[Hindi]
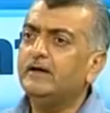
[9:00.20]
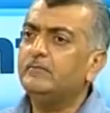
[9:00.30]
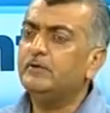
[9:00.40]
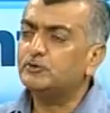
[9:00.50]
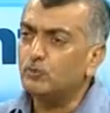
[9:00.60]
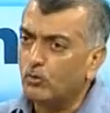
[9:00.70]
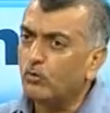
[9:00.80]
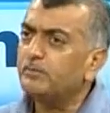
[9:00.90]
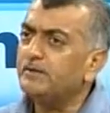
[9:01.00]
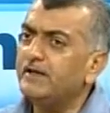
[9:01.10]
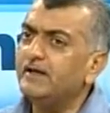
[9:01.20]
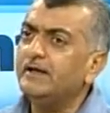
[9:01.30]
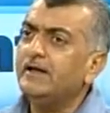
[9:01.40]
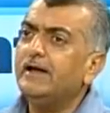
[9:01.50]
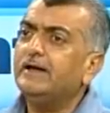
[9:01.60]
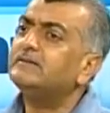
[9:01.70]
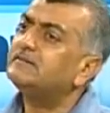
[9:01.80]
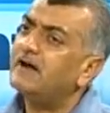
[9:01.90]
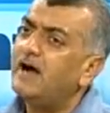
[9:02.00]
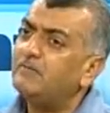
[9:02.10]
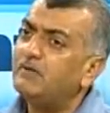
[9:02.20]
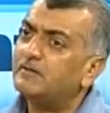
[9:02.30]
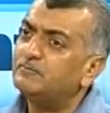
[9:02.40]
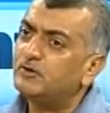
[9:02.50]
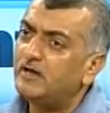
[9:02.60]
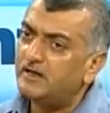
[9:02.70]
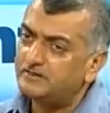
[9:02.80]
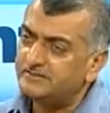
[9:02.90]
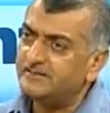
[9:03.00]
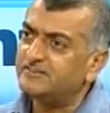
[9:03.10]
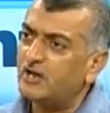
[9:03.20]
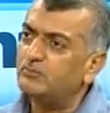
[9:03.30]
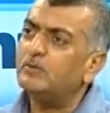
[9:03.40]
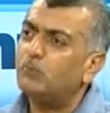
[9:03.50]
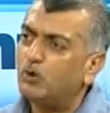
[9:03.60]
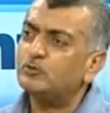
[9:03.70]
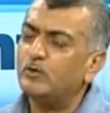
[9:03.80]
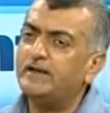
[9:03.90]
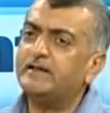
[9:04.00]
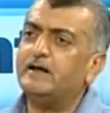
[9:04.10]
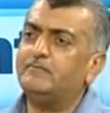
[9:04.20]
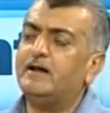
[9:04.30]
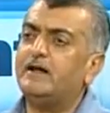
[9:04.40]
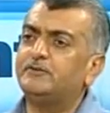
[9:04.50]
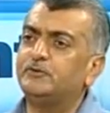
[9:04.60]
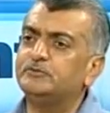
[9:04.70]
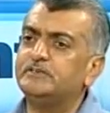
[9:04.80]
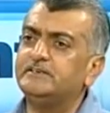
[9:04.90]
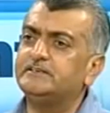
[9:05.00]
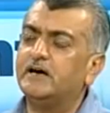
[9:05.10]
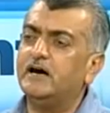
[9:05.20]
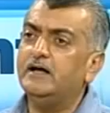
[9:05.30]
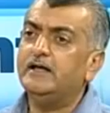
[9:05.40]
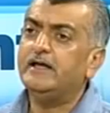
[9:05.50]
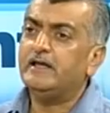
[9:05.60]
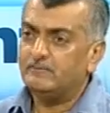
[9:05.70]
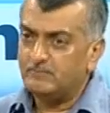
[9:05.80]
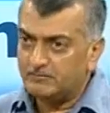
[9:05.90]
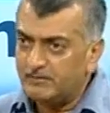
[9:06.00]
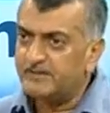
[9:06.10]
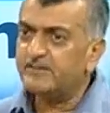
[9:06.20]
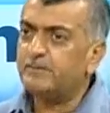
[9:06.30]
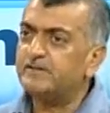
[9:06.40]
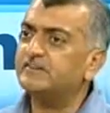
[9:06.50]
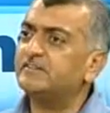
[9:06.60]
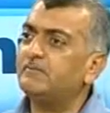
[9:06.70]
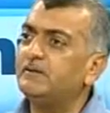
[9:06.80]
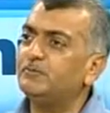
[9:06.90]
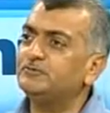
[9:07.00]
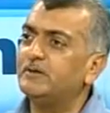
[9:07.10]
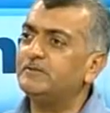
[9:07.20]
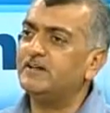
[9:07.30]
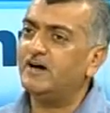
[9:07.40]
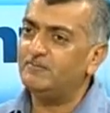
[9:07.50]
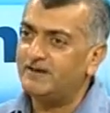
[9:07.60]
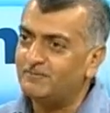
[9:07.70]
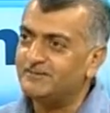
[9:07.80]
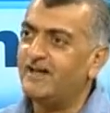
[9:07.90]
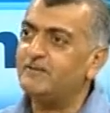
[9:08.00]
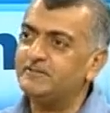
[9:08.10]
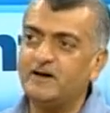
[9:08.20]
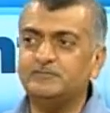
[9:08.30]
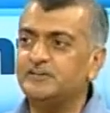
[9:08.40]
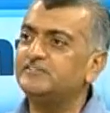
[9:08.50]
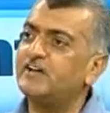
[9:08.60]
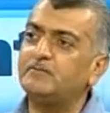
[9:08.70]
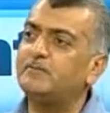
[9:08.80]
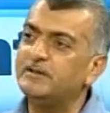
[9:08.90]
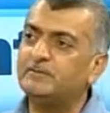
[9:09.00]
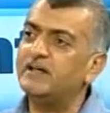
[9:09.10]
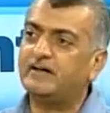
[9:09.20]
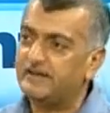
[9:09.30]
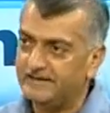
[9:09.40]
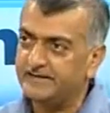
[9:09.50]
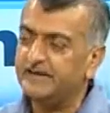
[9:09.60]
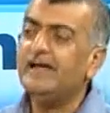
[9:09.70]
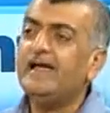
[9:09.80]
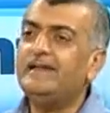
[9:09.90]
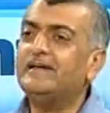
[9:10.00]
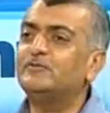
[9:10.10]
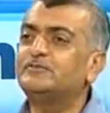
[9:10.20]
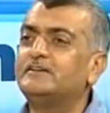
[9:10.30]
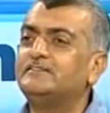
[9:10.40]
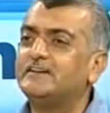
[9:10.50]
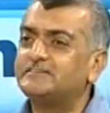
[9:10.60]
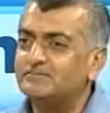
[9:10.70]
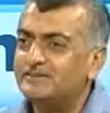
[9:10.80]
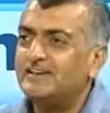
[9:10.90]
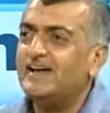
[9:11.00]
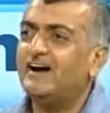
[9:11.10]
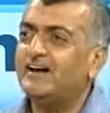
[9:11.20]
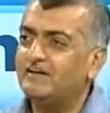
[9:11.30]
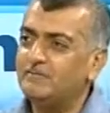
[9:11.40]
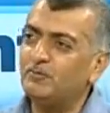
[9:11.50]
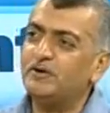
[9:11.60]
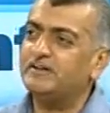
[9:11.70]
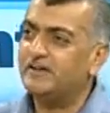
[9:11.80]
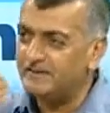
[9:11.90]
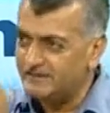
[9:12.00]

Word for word: एक दो और भी है काम अलहमदिल्ला तीन सालों में बहुत हुआ है लेकिन हमारा शुरू से ये था मेरे से प्रेजिडेंट साहब ने पूछा भी था मैंने बताया भी था हम तीन साल में बिजली पैदा कर लेंगे लेकिन उसके दस मसले आ गए हमें पोलिटिकली